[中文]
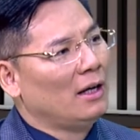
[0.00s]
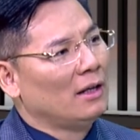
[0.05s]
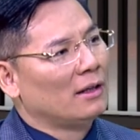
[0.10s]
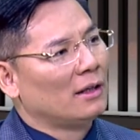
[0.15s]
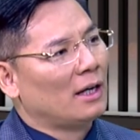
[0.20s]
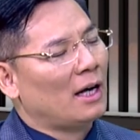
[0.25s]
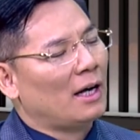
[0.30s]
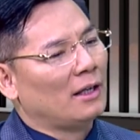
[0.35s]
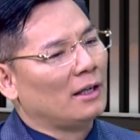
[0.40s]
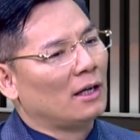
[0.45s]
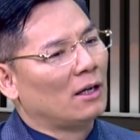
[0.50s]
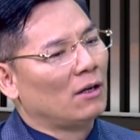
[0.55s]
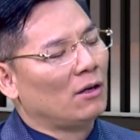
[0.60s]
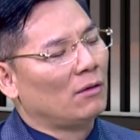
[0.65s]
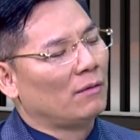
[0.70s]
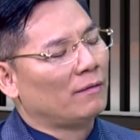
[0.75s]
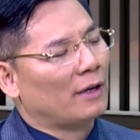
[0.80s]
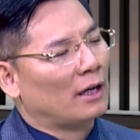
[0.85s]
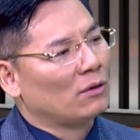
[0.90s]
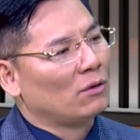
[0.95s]
那然
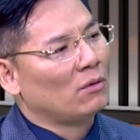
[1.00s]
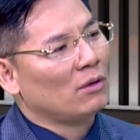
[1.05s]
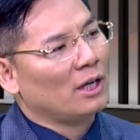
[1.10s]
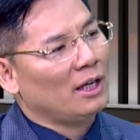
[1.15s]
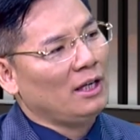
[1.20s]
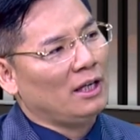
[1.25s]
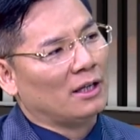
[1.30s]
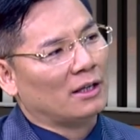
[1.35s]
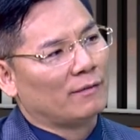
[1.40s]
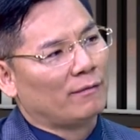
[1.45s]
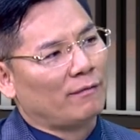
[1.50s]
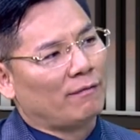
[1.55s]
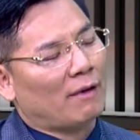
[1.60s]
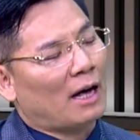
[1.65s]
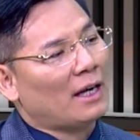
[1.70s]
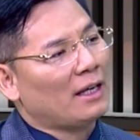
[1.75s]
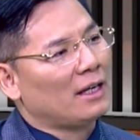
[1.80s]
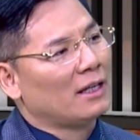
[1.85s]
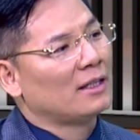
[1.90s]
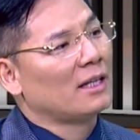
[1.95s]
后房东可以
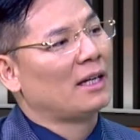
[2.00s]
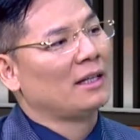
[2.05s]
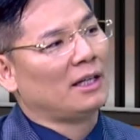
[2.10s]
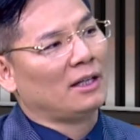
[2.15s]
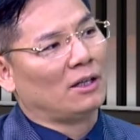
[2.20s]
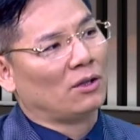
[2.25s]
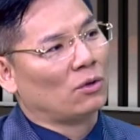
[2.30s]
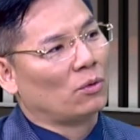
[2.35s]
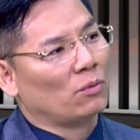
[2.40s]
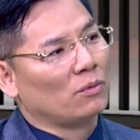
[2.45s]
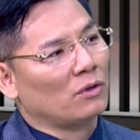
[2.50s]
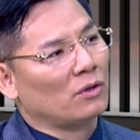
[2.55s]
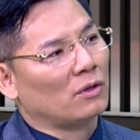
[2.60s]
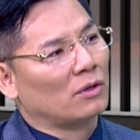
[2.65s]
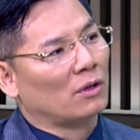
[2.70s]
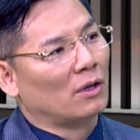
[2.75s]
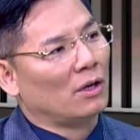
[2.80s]
发一个三天的通知